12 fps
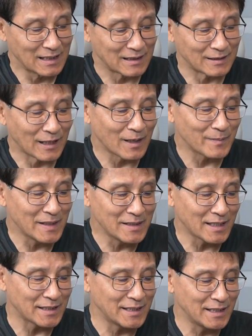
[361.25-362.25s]
그 다음에
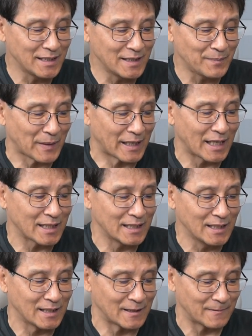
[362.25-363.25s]
이제 이
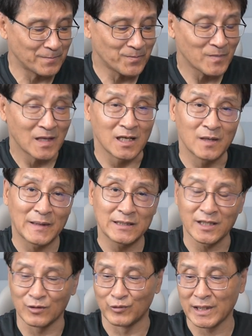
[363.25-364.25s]
배낭이
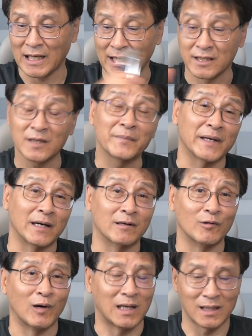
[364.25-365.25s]
일반적인 우리 하이킹
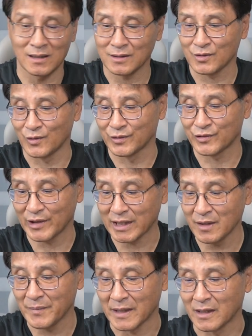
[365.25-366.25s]
배낭과 또는
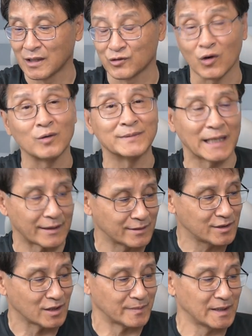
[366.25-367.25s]
트레킹 배낭과 조금
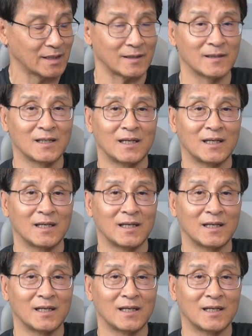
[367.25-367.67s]
다른 점이